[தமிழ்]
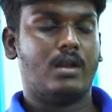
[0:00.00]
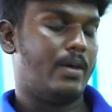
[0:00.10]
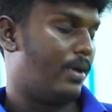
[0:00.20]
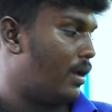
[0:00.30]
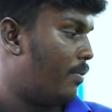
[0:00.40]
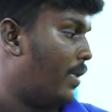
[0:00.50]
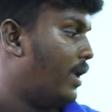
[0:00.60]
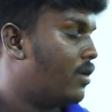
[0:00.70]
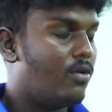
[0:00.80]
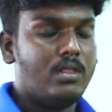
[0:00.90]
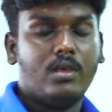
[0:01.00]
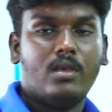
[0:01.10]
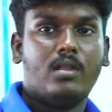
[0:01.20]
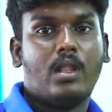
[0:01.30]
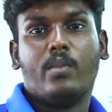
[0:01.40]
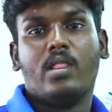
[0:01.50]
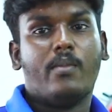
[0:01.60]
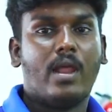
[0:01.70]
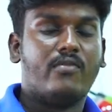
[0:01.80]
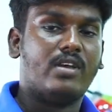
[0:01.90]
நம்ம பைக் வந்து நம்ம
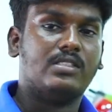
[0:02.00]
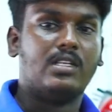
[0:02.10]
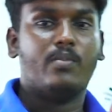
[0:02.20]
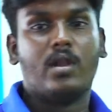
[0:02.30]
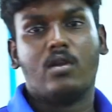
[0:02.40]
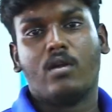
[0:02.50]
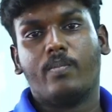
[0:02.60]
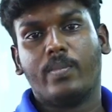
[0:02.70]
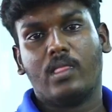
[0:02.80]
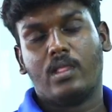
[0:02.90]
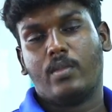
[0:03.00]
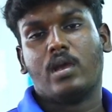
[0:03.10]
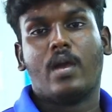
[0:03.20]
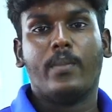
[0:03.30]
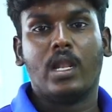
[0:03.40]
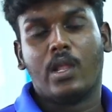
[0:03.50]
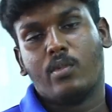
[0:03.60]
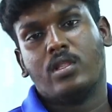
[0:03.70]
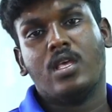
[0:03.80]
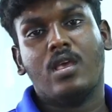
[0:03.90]
தான் மேனுஃபேக்சரிங் பண்ணுறோம் நம்ம கம்பெனி
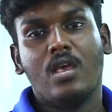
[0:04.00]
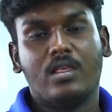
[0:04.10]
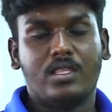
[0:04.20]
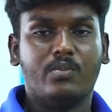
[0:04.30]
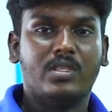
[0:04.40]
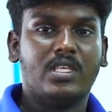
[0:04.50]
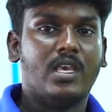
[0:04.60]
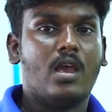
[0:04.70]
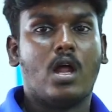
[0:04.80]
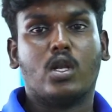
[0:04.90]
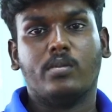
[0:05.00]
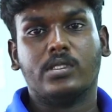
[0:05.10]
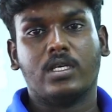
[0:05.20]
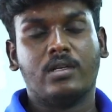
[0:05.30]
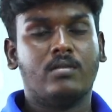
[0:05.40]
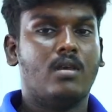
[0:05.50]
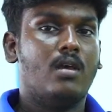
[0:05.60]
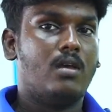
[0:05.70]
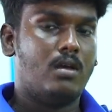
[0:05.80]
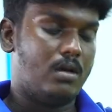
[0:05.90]
நேம் வந்து சிம்சி ஆட்டோமேஷன்
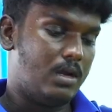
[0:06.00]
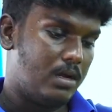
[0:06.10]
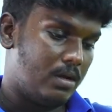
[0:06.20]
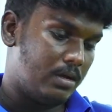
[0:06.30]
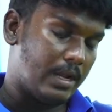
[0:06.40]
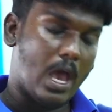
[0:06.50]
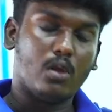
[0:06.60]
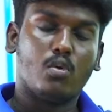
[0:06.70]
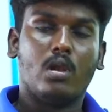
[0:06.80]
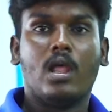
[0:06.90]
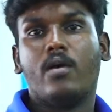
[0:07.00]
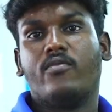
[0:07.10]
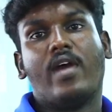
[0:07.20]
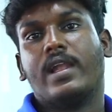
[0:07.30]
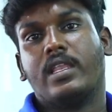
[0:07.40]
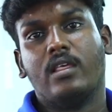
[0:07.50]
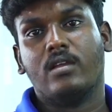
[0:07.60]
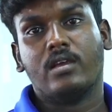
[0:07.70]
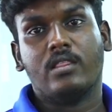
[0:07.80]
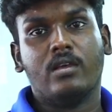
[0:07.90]
நாகர்கோவில் ஃபேக்ட்ரி
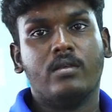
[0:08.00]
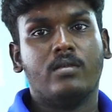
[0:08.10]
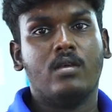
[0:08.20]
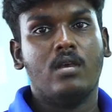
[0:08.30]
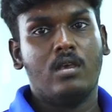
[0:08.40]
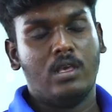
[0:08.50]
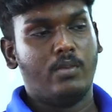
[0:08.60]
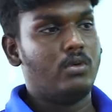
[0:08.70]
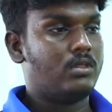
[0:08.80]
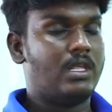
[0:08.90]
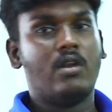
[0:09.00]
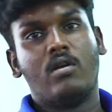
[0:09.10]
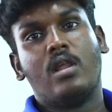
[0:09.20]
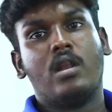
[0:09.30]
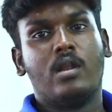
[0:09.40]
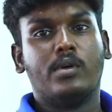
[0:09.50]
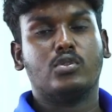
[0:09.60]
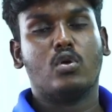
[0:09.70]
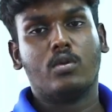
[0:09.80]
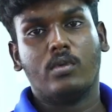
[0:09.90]
இருக்குது இப்போது திருநெல்வேலியில் நம்ம
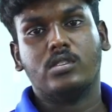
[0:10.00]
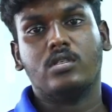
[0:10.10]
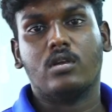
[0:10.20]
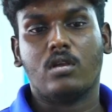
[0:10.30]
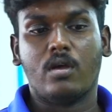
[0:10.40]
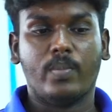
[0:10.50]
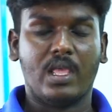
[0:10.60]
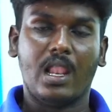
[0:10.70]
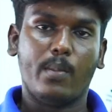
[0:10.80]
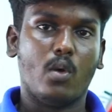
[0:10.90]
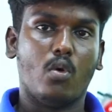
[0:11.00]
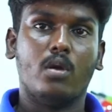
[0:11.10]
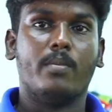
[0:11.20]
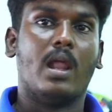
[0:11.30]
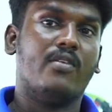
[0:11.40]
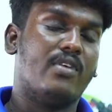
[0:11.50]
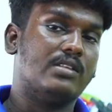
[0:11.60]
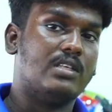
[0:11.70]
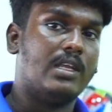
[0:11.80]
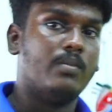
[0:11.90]
ஷோரூம் வச்சுருக்கிறோம் எல்லாமே ஓன்
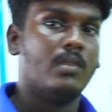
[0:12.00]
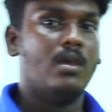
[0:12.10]
மேனுஃபேக்சரிங்